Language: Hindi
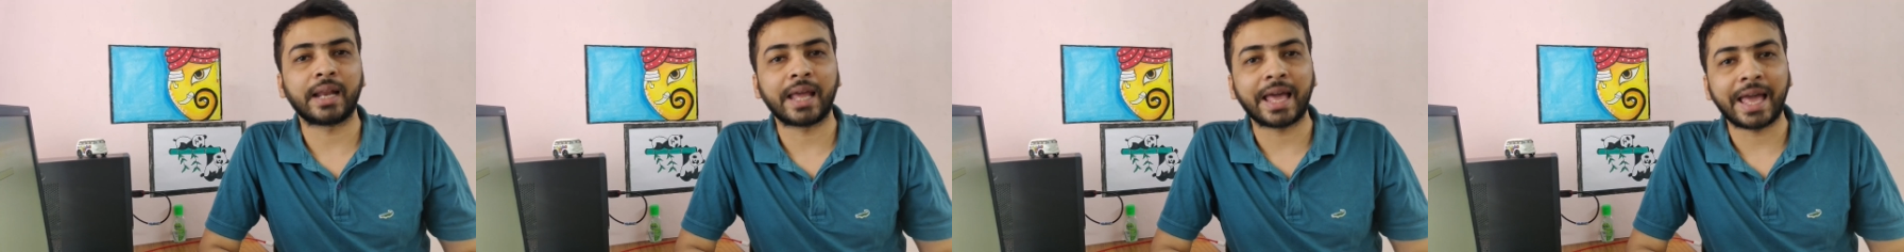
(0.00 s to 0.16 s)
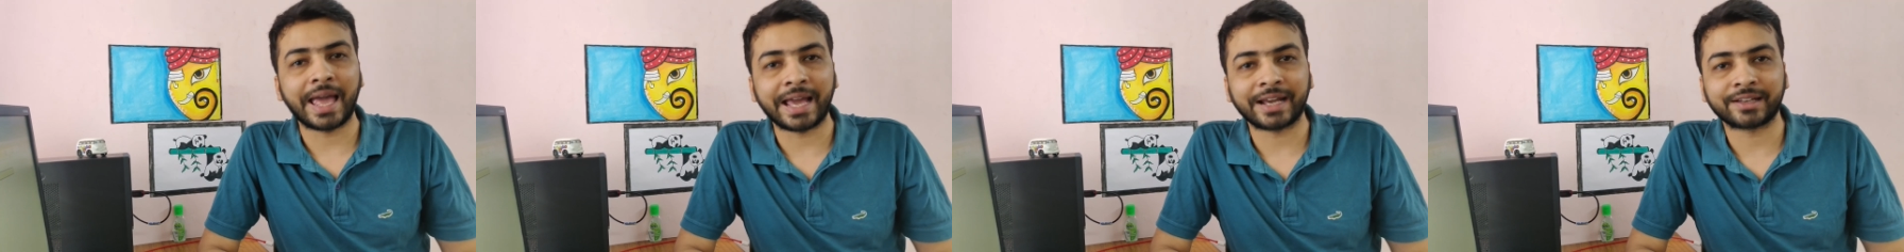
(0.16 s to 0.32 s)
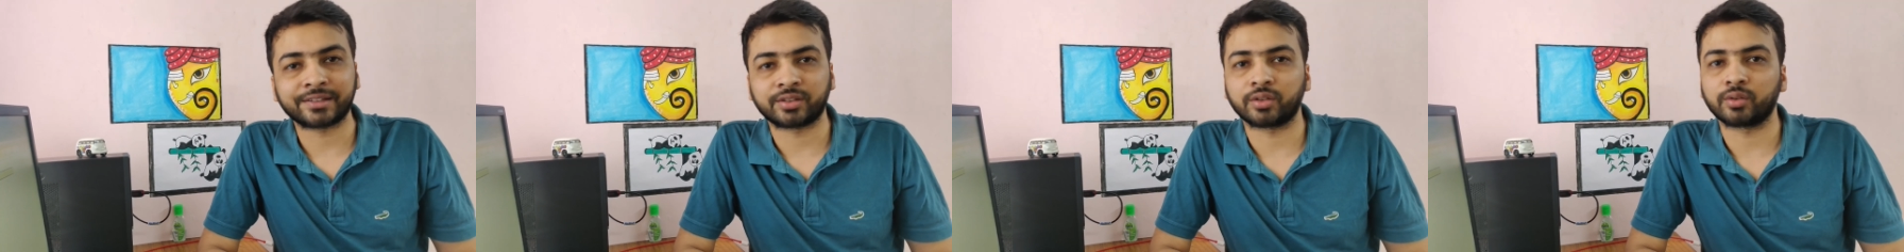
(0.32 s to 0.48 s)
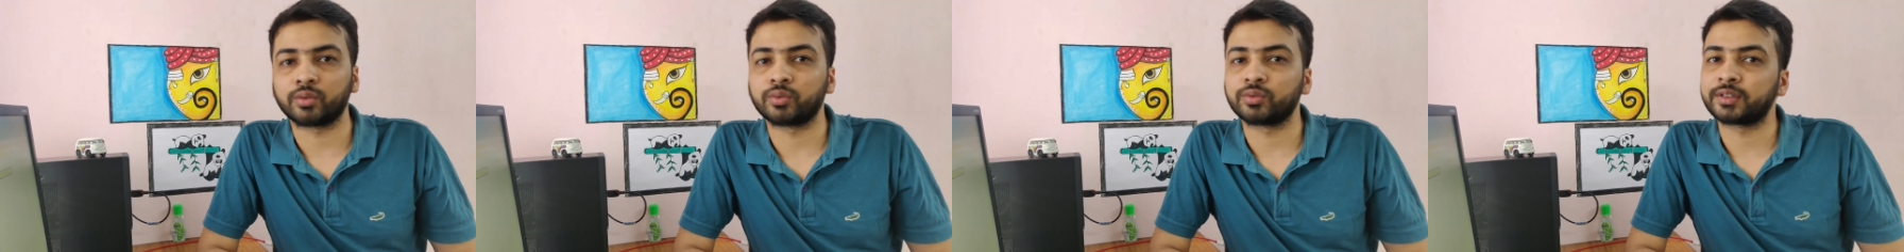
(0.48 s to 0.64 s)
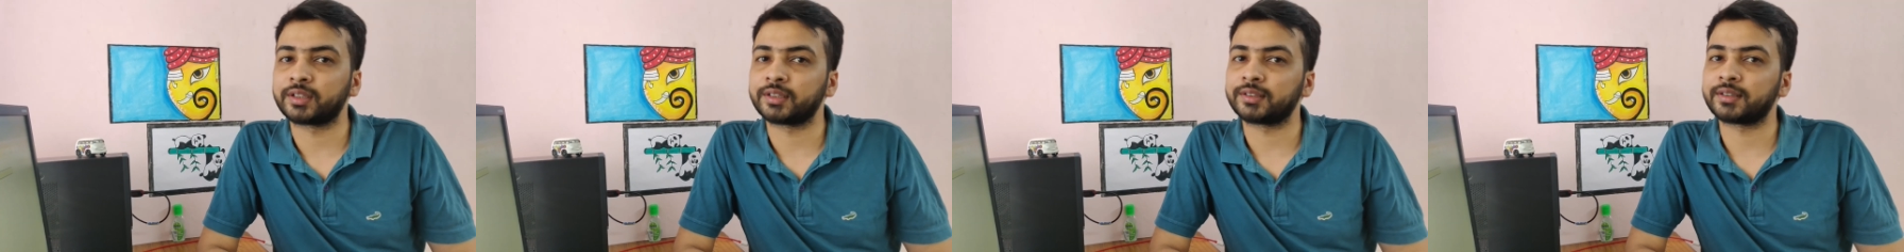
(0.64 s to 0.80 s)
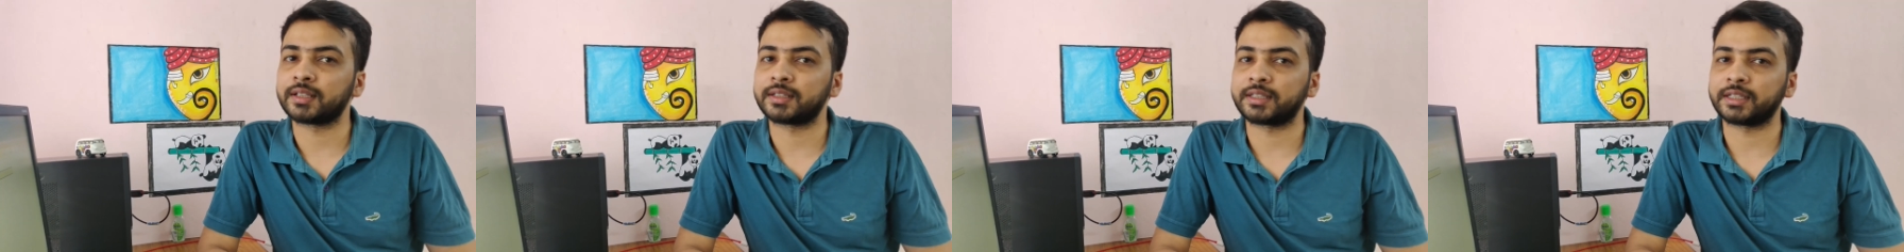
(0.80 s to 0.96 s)
लैक्स और
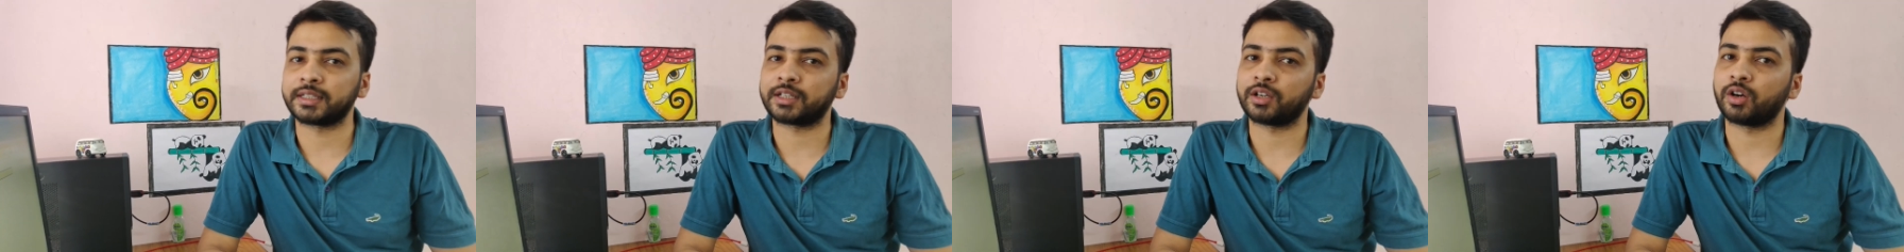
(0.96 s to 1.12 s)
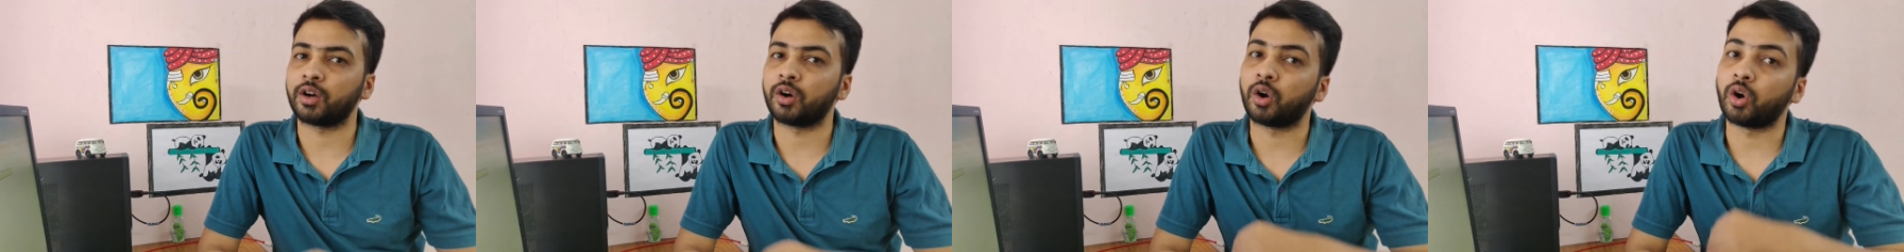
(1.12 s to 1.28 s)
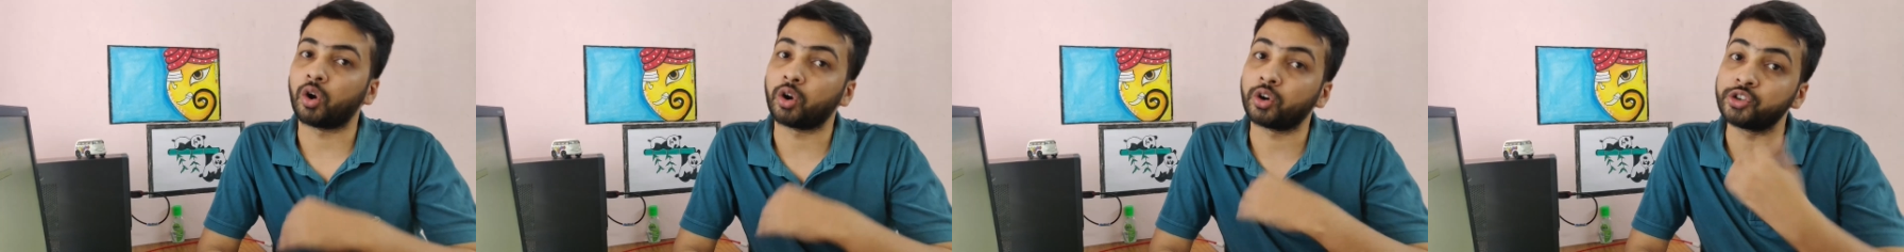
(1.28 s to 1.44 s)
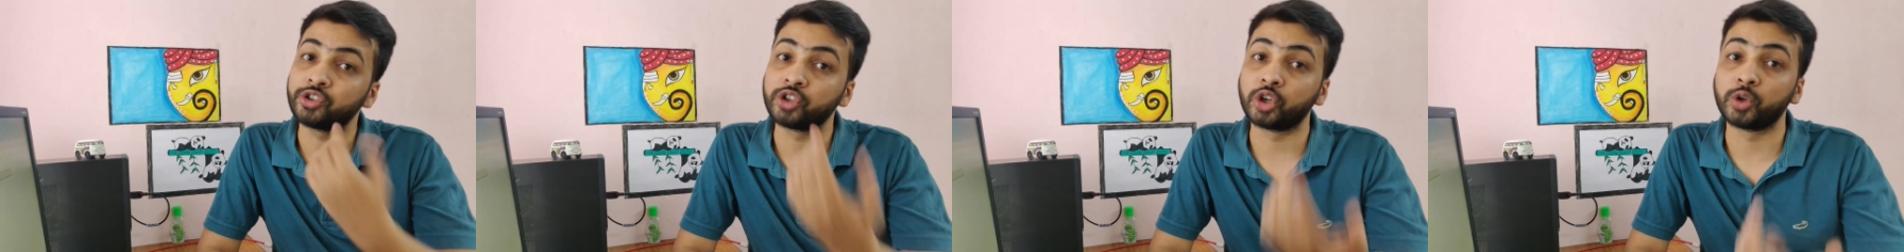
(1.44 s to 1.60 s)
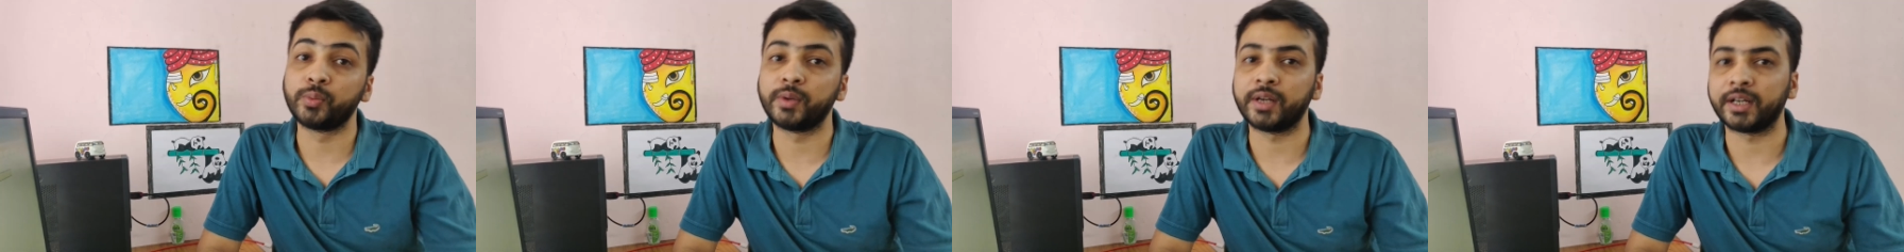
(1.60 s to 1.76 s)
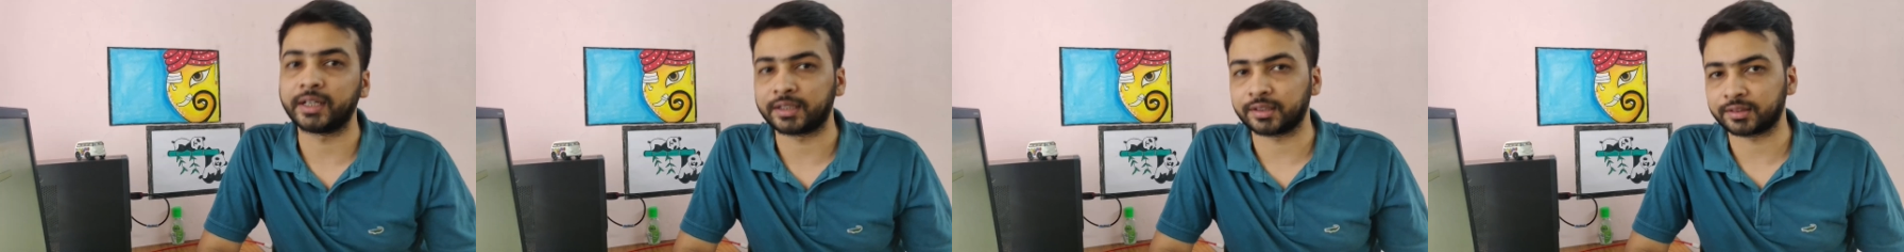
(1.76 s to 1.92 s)
उसके साथ एक
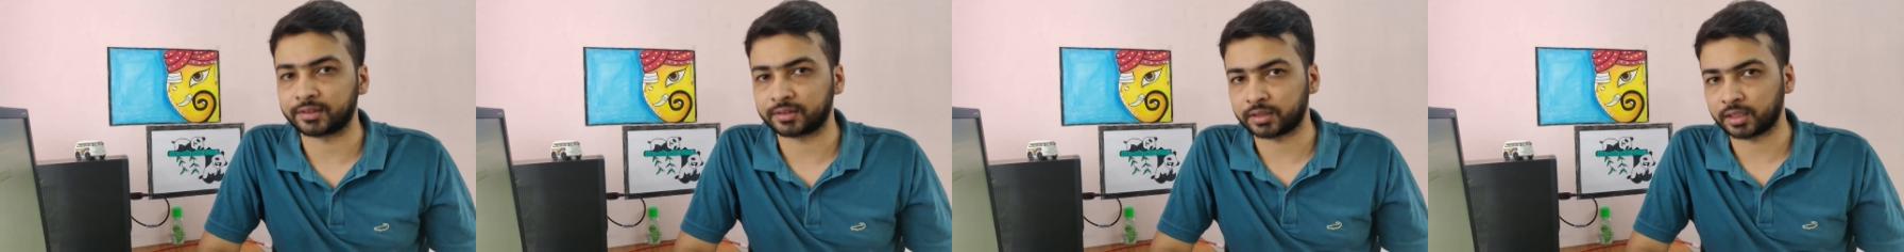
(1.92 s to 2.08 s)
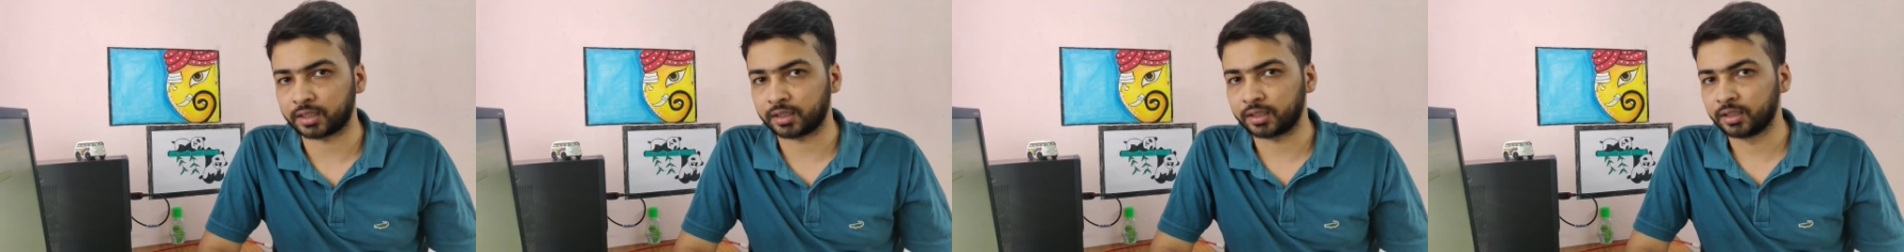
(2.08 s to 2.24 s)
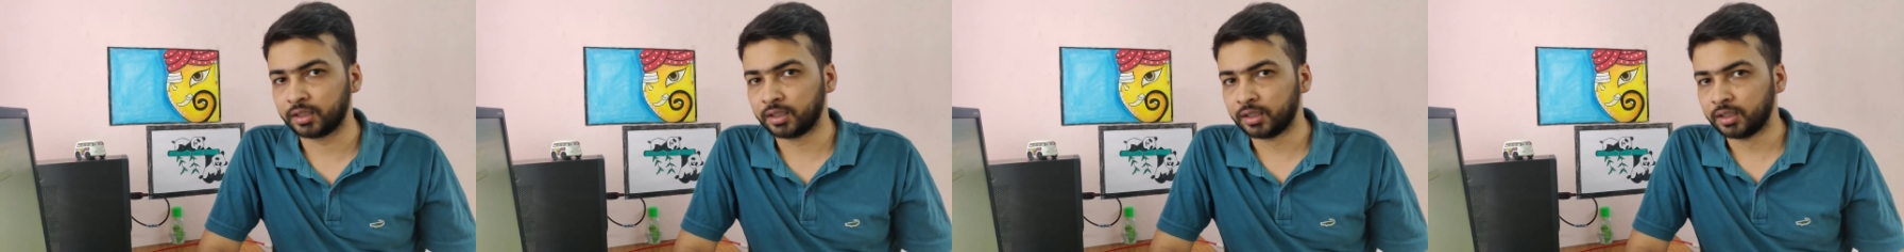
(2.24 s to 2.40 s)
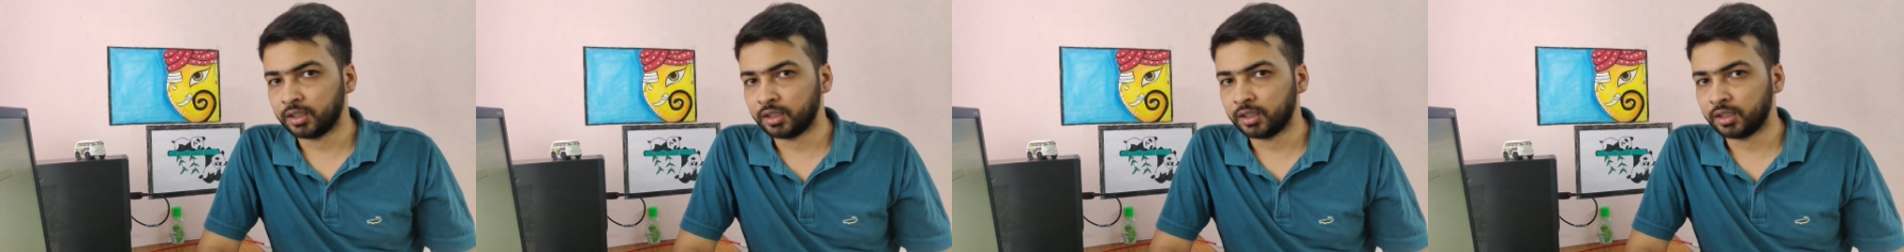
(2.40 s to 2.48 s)
ऑडियो भी अटैच था